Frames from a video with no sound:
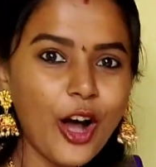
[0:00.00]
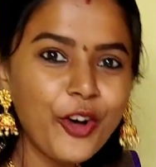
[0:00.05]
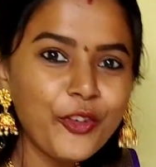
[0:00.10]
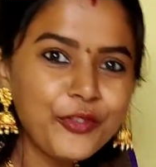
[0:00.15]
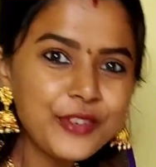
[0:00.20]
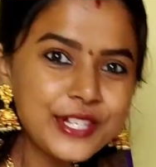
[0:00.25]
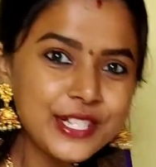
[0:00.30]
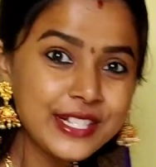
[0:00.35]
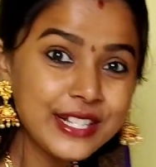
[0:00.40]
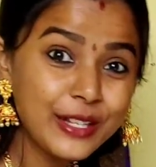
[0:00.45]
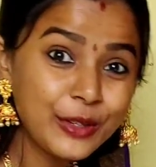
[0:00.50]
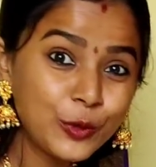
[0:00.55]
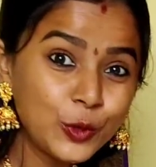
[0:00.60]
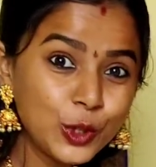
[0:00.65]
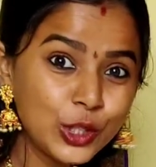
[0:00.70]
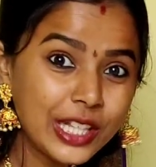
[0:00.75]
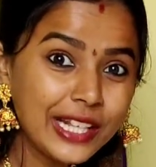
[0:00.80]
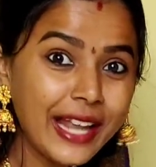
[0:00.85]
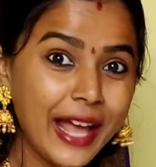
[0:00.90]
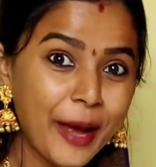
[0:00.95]
ஆஃபீஸில்
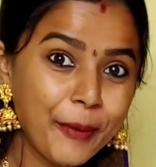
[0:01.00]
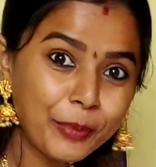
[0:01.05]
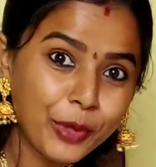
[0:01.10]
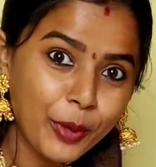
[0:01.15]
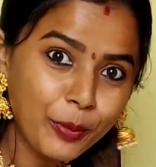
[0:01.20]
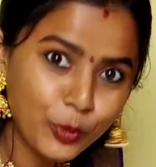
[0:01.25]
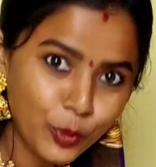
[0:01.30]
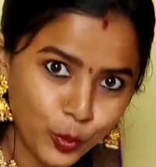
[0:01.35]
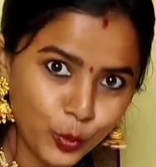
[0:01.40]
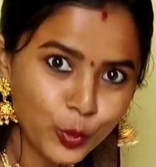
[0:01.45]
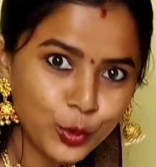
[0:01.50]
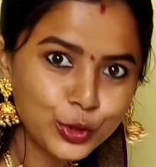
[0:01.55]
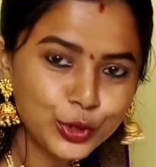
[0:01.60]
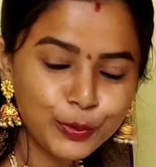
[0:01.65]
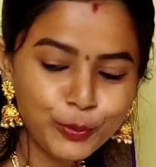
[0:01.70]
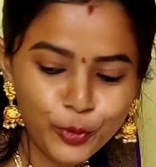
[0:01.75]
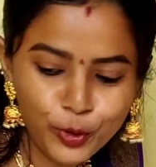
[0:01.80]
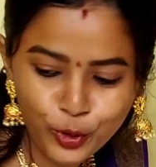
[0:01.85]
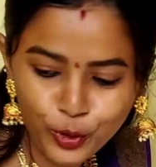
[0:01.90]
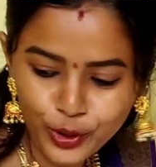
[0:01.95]
கொடுத்த லேப்டாப்புக்கும்
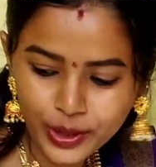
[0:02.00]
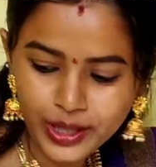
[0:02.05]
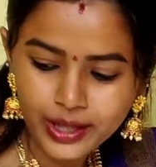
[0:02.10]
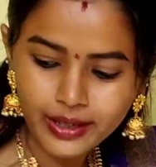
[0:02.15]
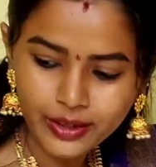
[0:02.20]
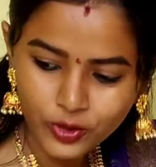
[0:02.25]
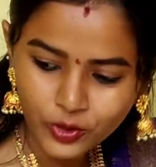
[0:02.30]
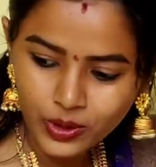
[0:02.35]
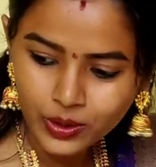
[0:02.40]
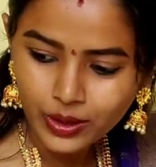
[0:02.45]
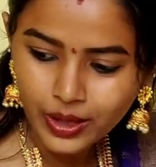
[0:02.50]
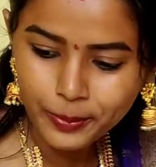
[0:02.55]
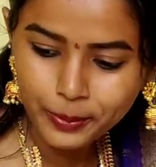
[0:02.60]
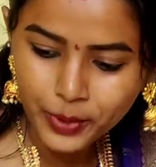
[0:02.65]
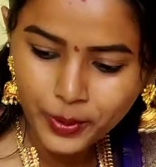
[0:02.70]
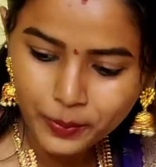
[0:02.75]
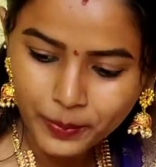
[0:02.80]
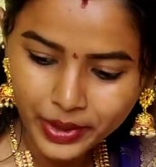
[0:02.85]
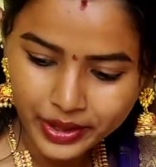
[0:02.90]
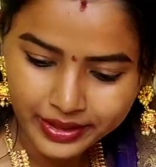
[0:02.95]
பூஜை போட்டோங்க என்னோட
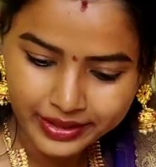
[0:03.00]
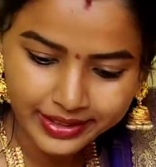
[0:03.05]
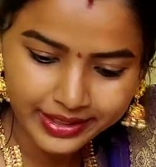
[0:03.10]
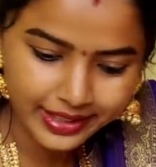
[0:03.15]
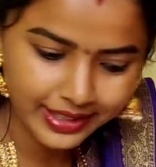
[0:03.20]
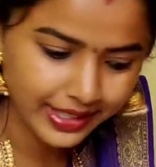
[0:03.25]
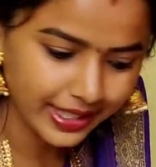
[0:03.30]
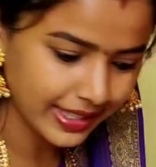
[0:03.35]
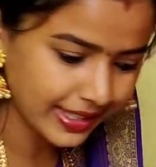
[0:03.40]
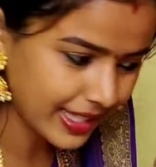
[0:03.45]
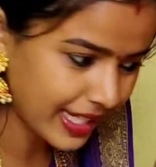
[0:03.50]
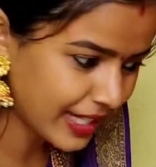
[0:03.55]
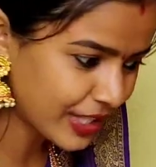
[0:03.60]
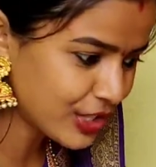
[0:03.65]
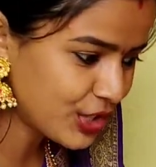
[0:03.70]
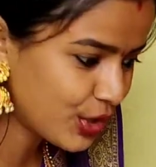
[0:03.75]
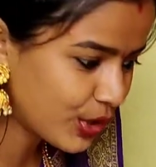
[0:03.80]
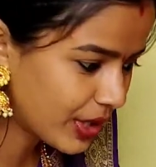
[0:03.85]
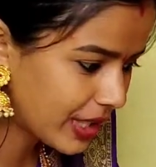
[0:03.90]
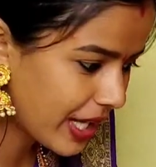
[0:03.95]
லேப்டாப் அண்ட் என்
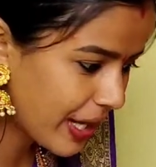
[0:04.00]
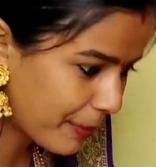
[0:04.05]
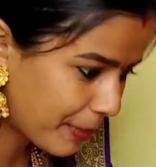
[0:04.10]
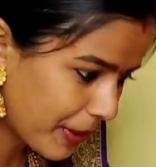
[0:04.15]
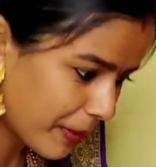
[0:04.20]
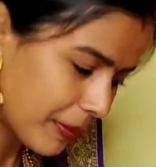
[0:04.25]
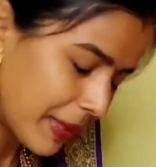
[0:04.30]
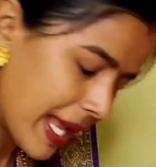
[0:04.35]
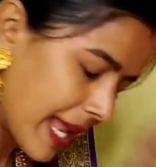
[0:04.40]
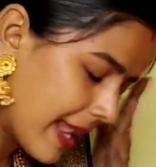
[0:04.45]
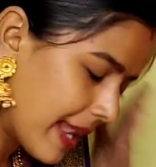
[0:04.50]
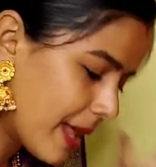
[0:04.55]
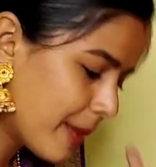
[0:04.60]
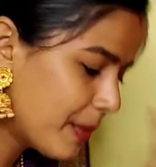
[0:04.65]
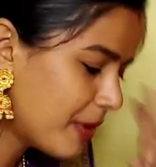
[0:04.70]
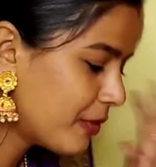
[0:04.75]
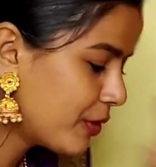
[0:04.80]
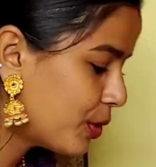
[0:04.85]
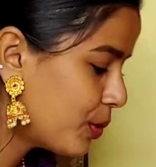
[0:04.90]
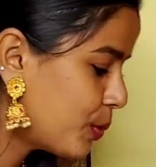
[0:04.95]
தங்கச்சியோட லேப்டாப்க்கு
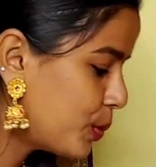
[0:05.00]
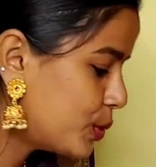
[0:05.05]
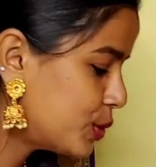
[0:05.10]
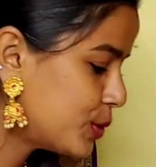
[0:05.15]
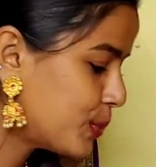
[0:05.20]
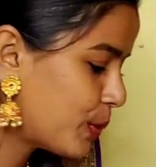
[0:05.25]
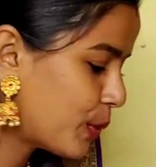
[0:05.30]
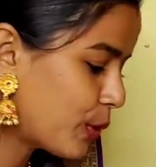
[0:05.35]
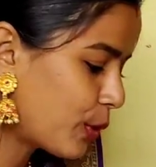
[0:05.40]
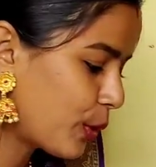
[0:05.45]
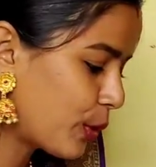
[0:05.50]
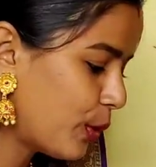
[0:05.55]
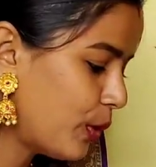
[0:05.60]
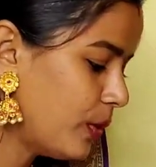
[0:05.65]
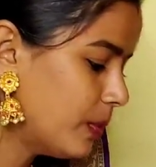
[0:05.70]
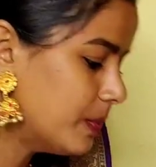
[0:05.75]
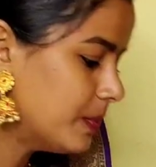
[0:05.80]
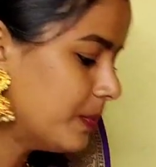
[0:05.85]
எல்லாமே வந்து பூஜை போட்டோம்